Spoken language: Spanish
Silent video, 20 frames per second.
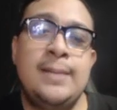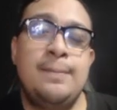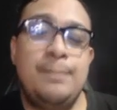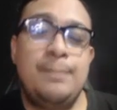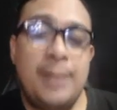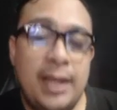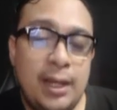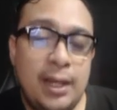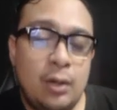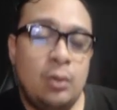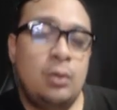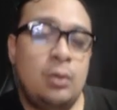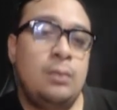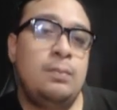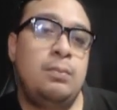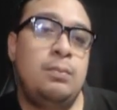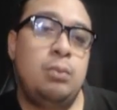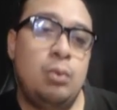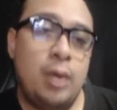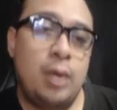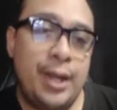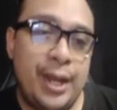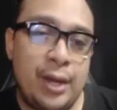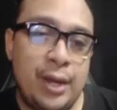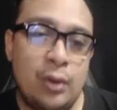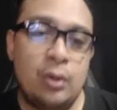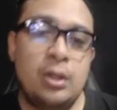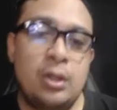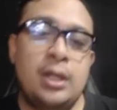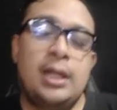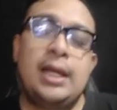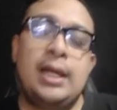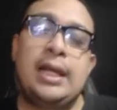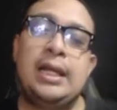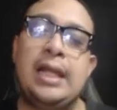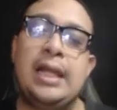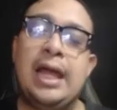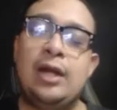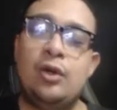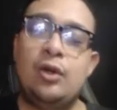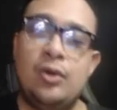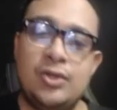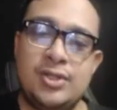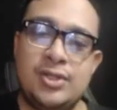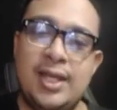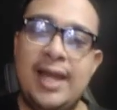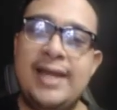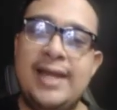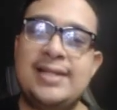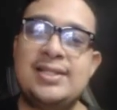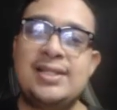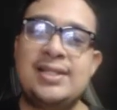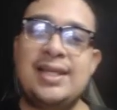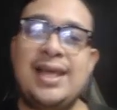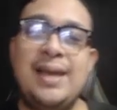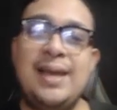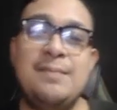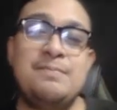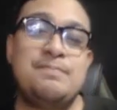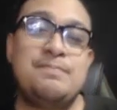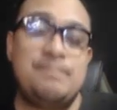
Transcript: Pero bueno, la cosa es que